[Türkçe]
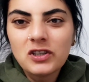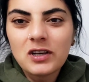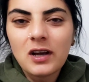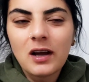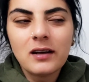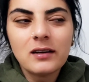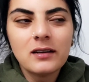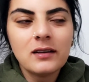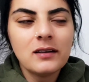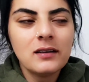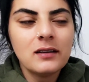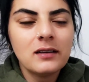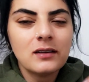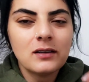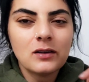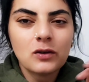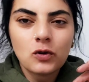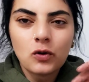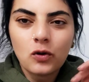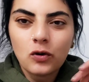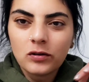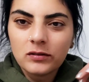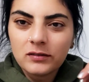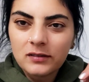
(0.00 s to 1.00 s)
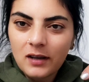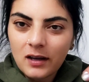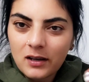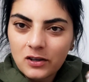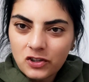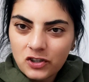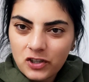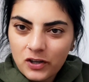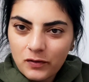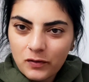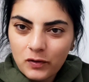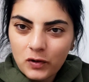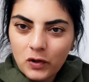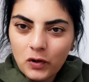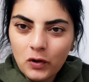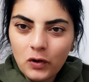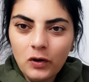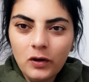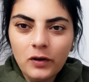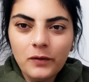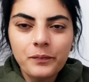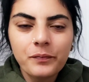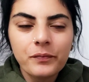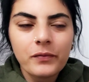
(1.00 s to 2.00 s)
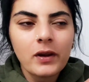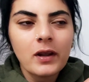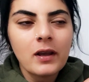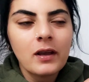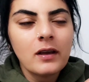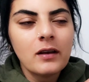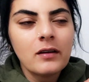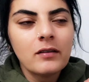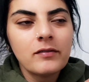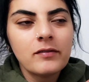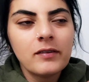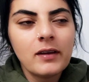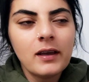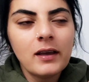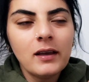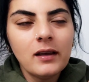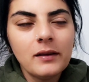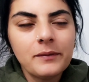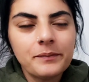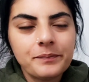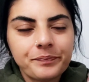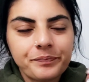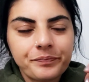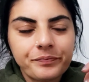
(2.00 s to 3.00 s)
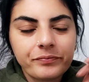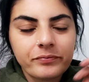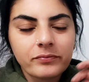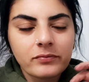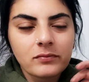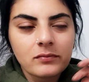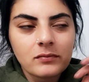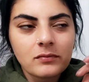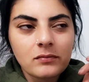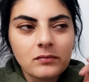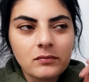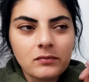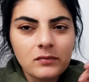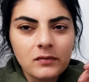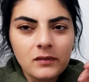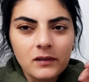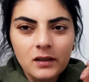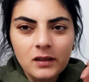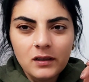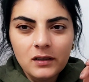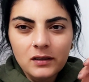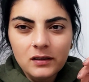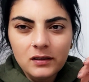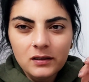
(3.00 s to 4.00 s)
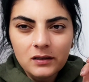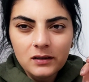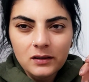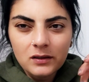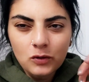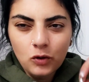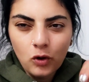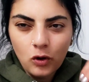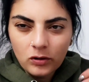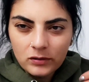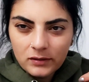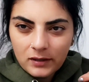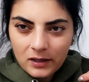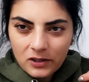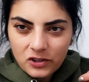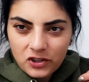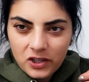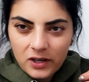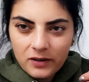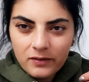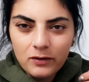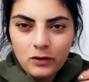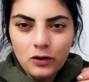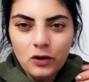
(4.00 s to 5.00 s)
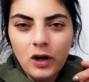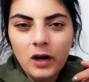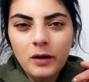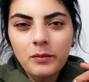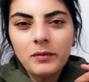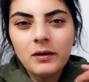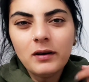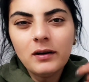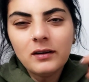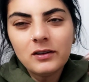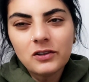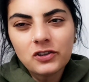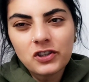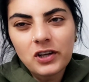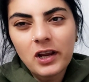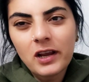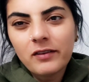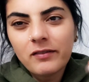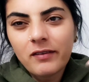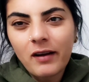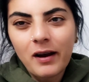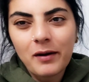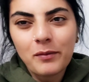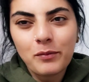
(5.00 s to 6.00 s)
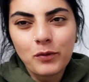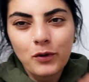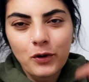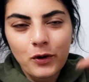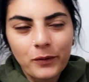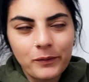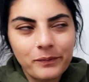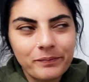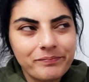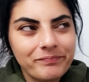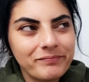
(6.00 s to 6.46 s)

Yani e, kontağı çeviriyor ve e, kontak çevriliyor ama şey vermiyor.